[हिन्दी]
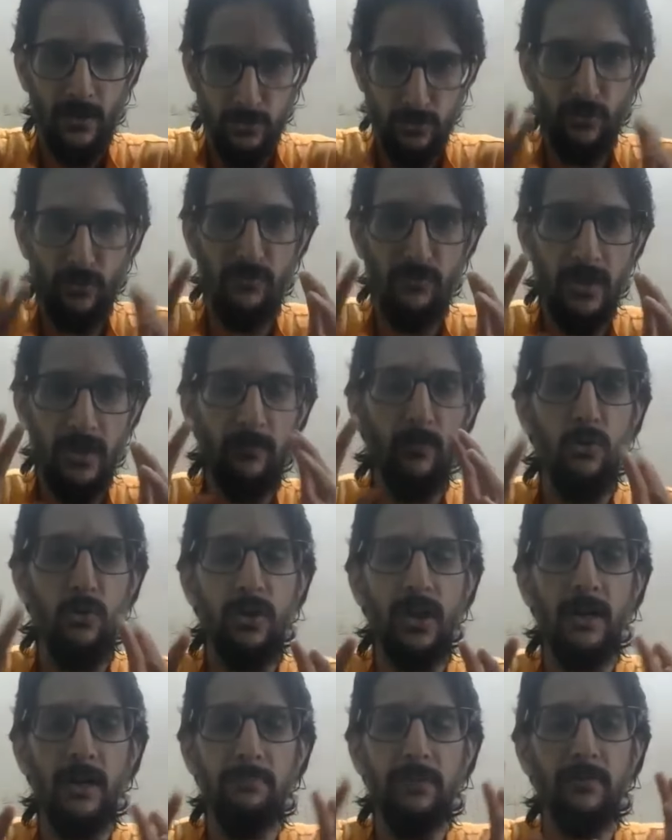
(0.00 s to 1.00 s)
जो वर्म
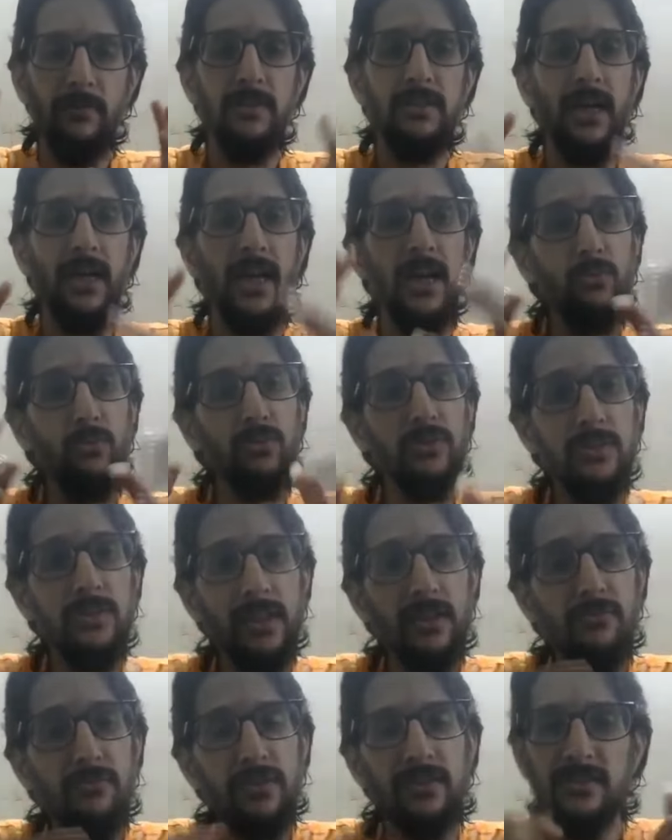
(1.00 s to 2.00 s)
होल आपने बताया
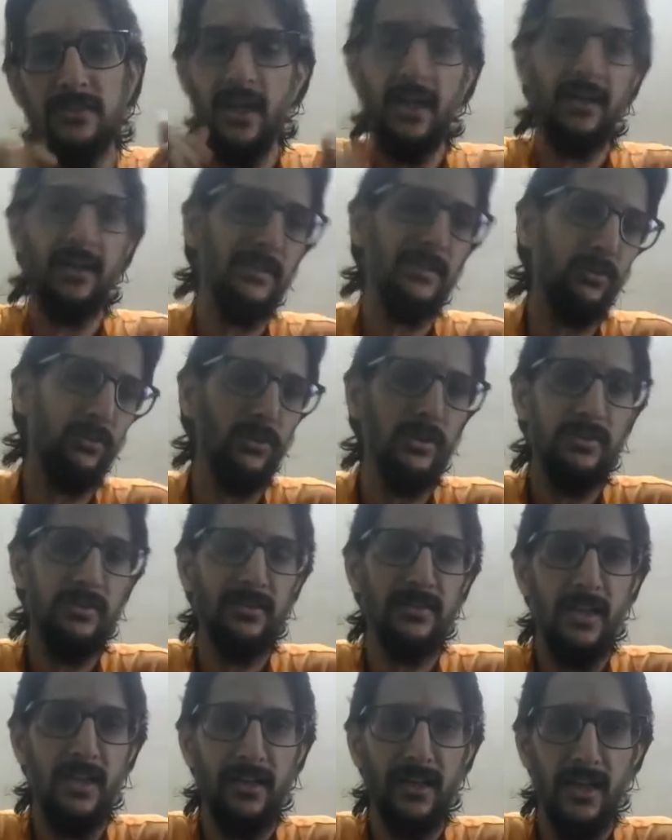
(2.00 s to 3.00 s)
उसकी विस्तार से थोड़ी सी
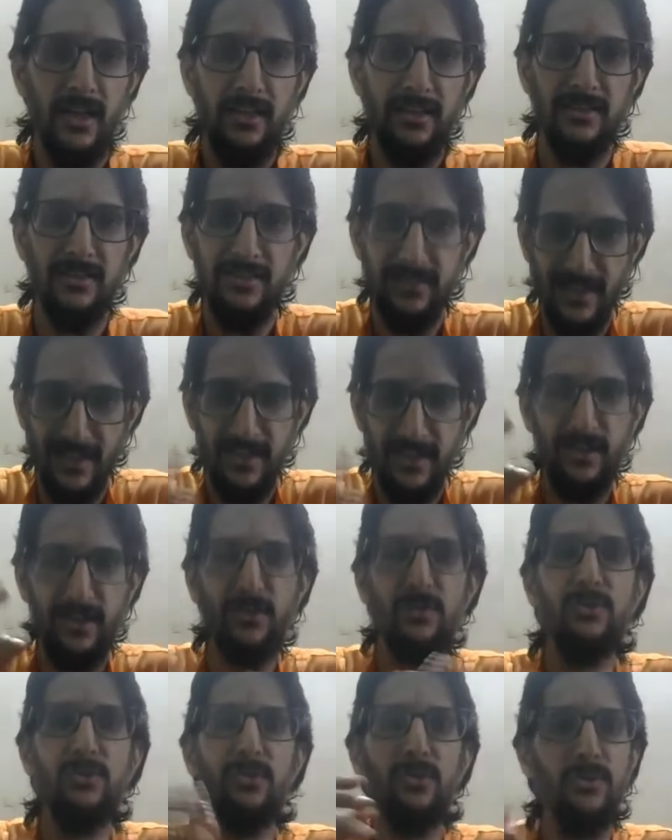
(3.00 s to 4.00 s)
जानकारी दीजिए ताकि
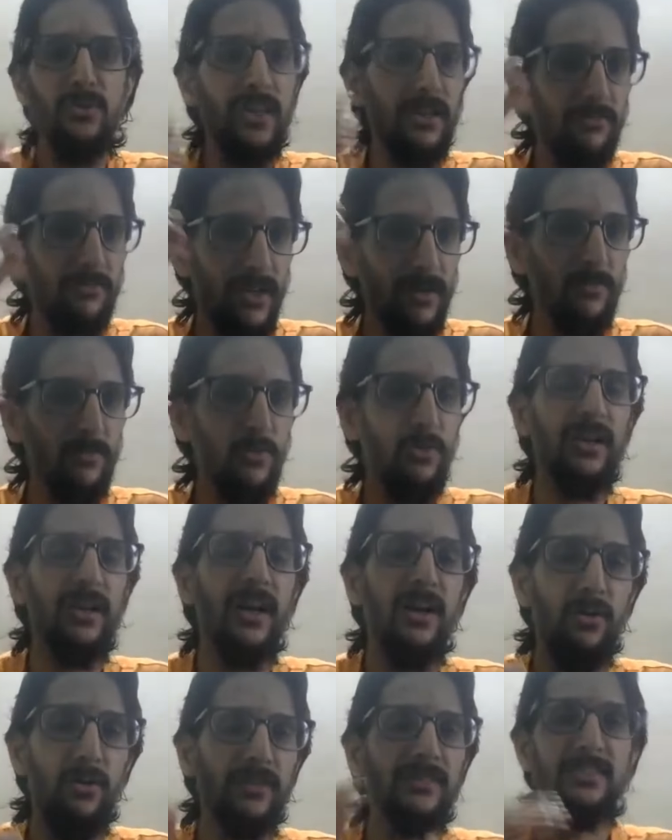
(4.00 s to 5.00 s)
लोगों को ये वर्म होल का
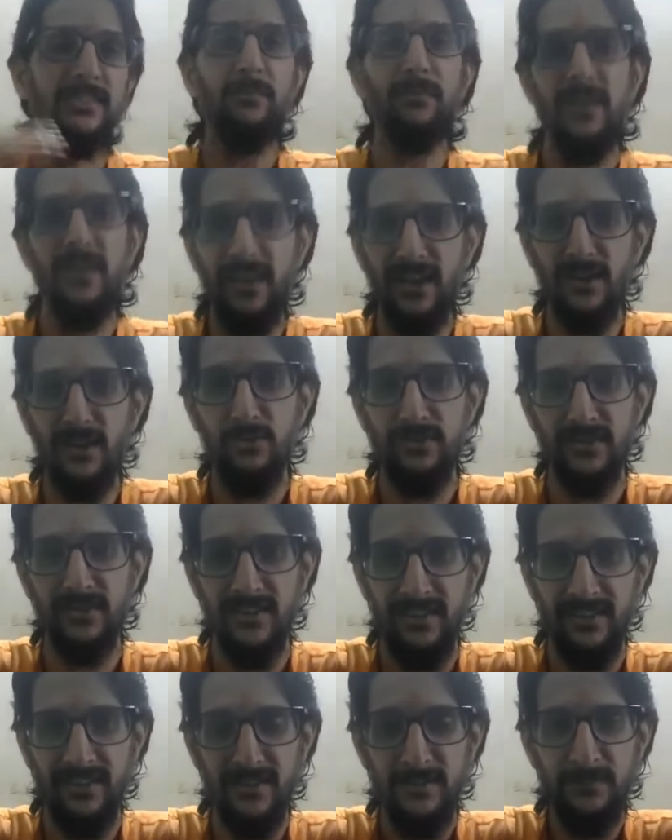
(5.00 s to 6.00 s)
कॉन्सेप्ट क्लियर हो सके